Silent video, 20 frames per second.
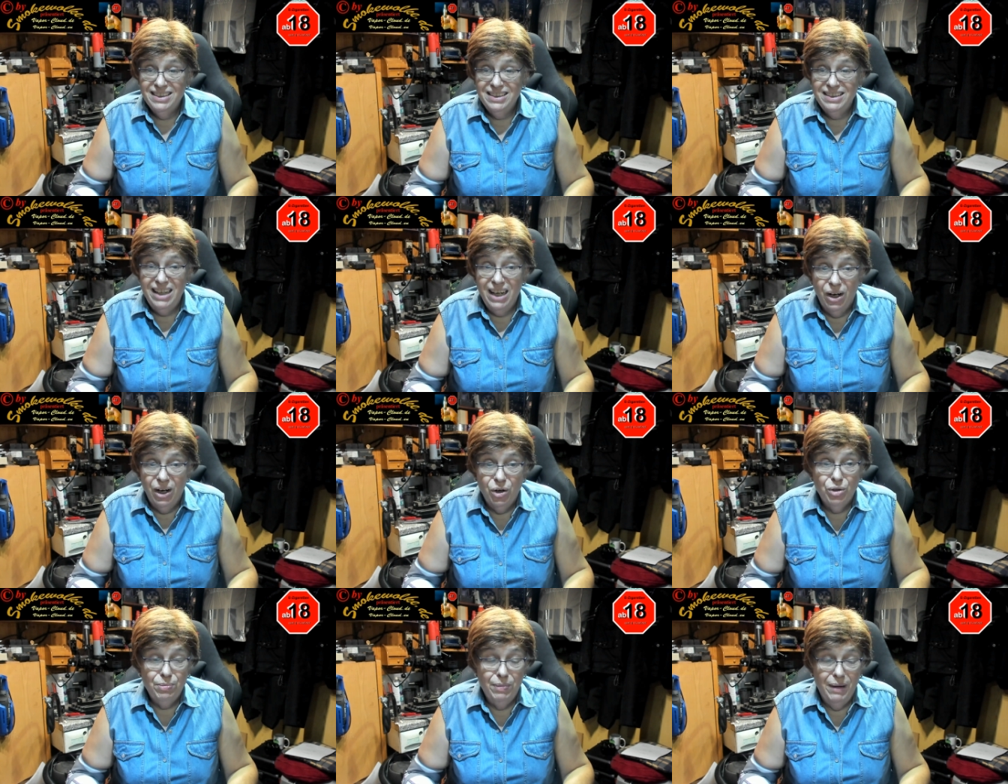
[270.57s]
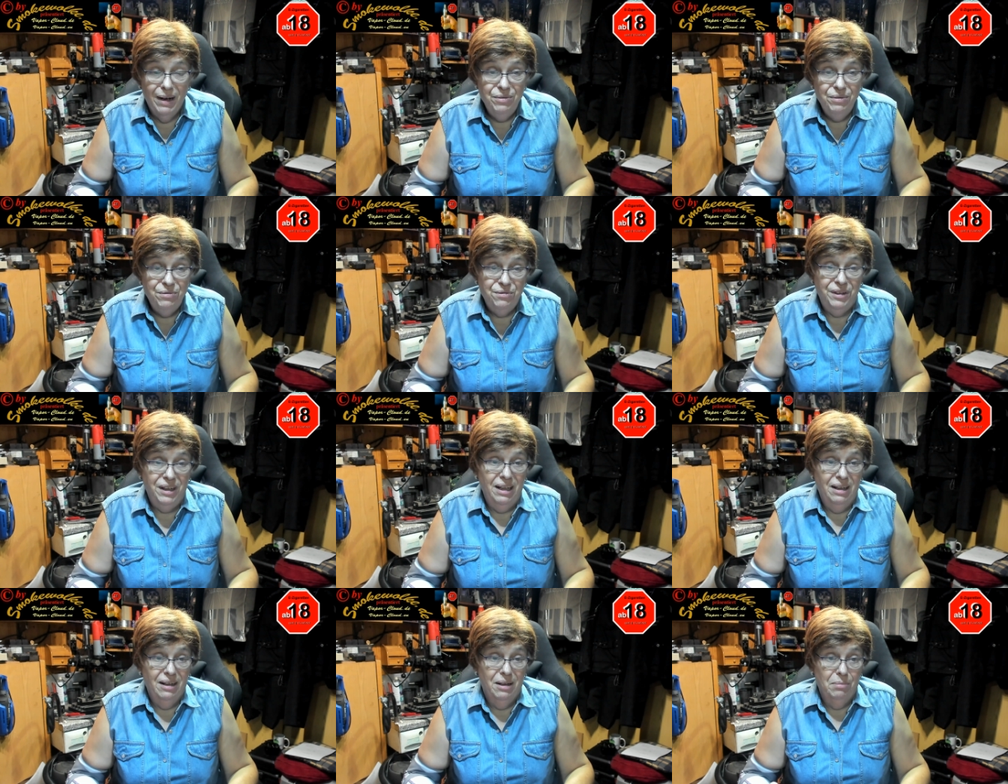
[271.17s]
der auch mal einen
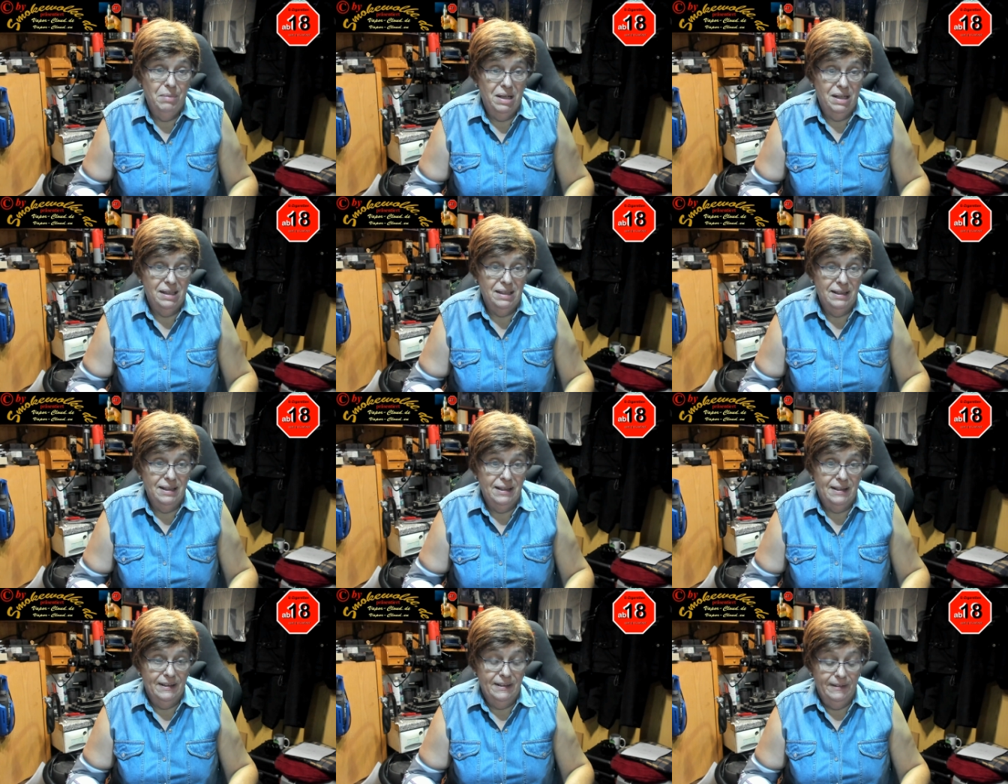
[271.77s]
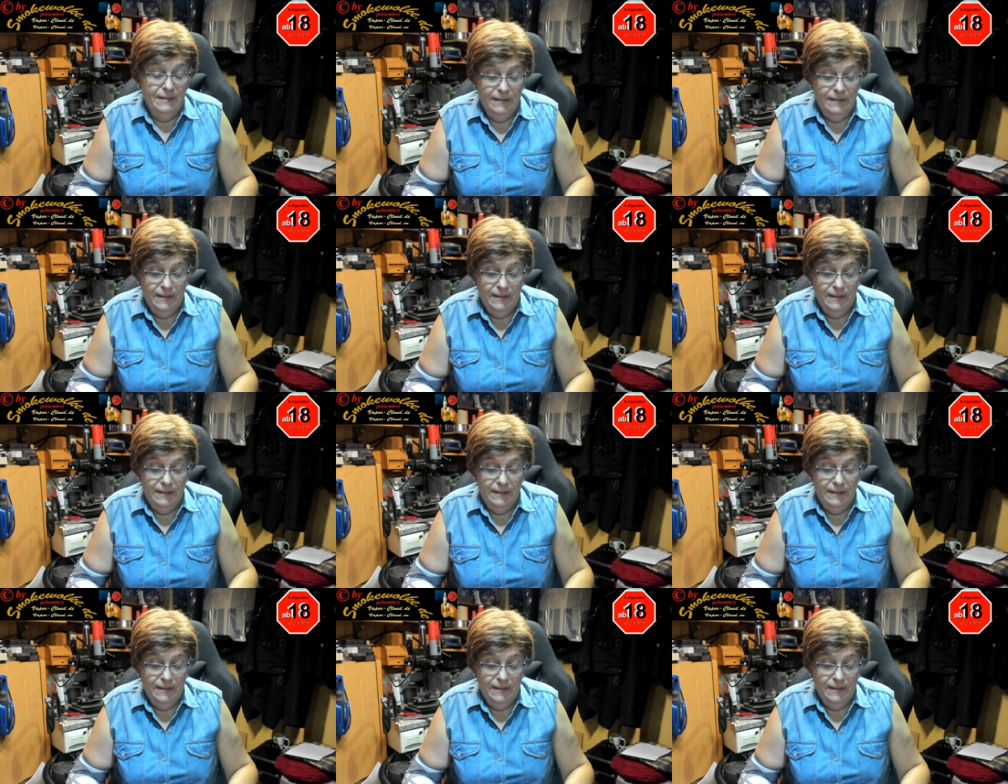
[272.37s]
Fehler machen kann.